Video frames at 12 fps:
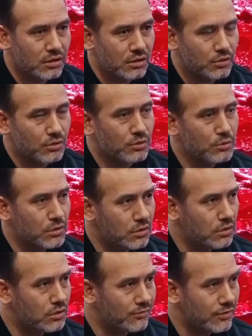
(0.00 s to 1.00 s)
3
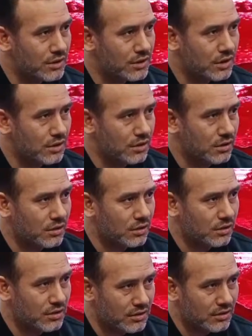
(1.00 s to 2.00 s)
milyondan fazla e,
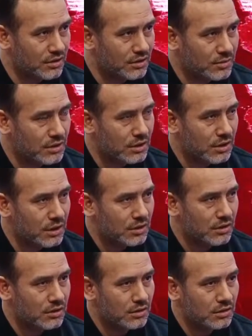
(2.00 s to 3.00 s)
kardeşimiz
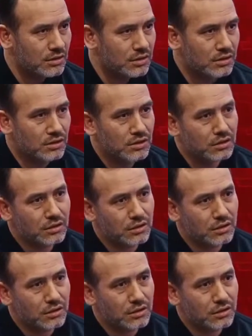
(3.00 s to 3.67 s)
e, Çin'in e,